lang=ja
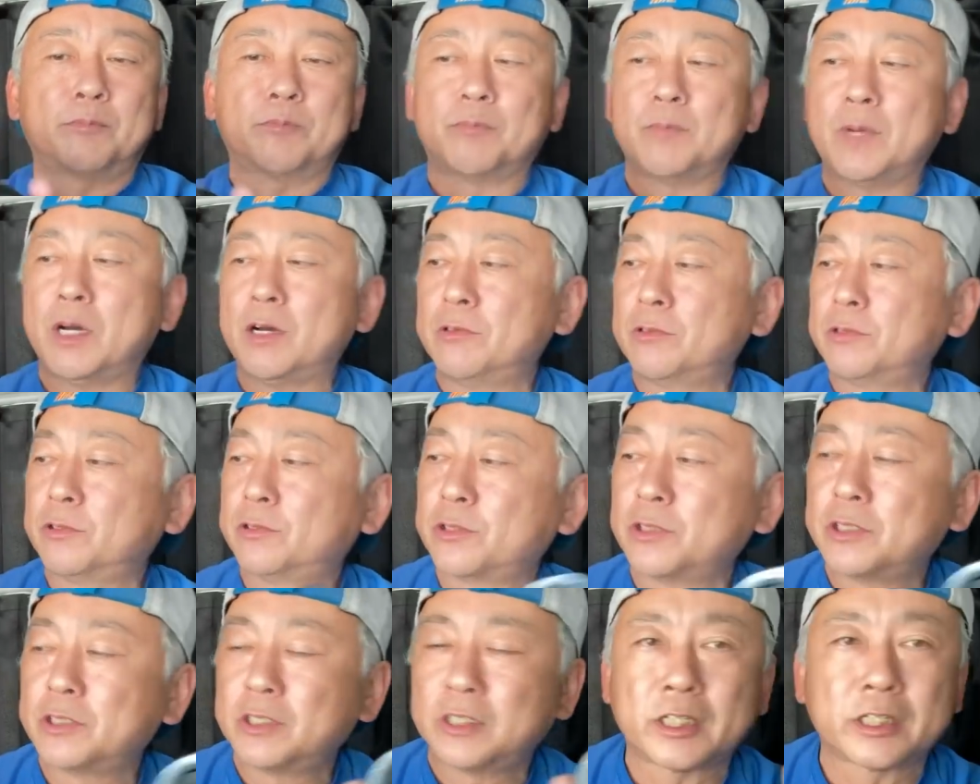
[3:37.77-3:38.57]

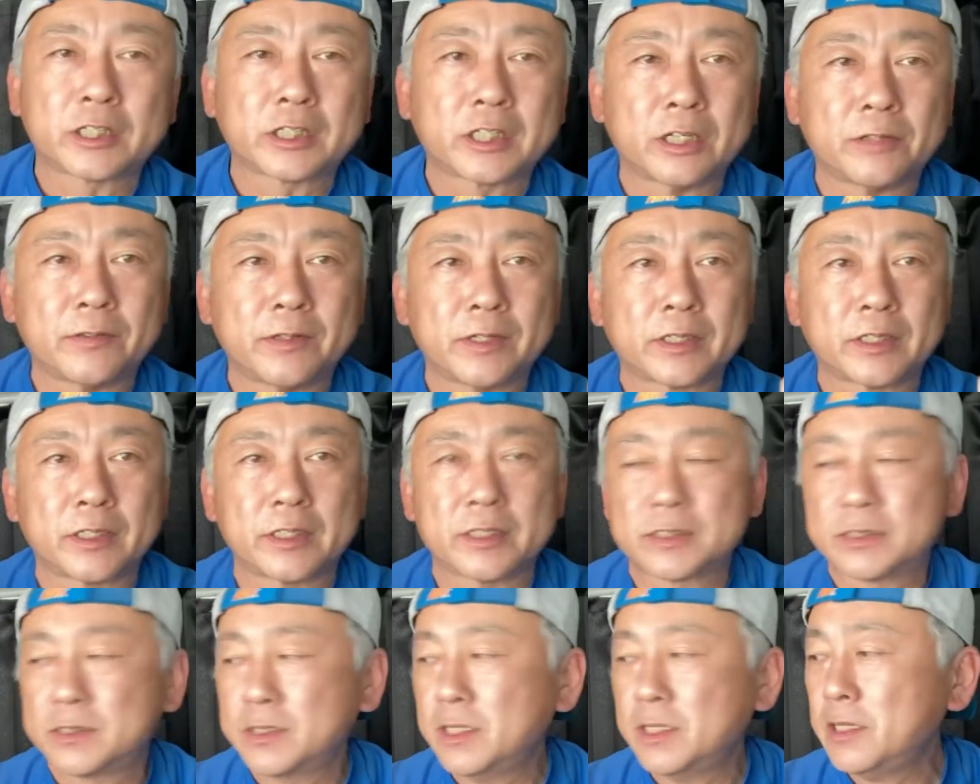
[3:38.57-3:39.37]
マウントになったわけ
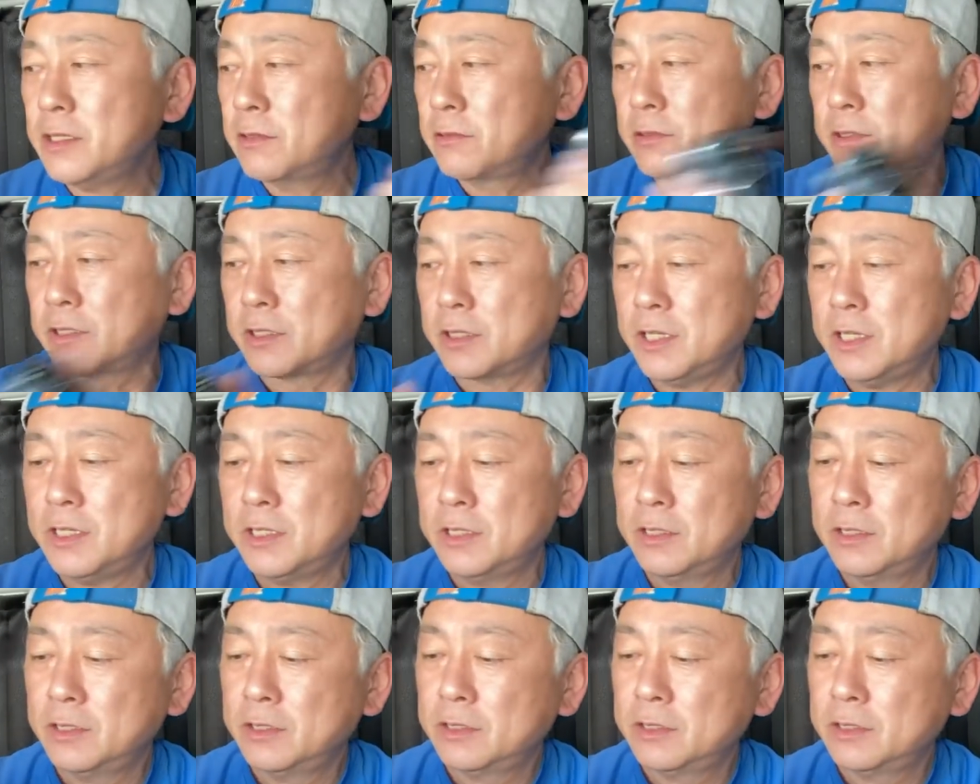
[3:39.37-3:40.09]
ですね。これね。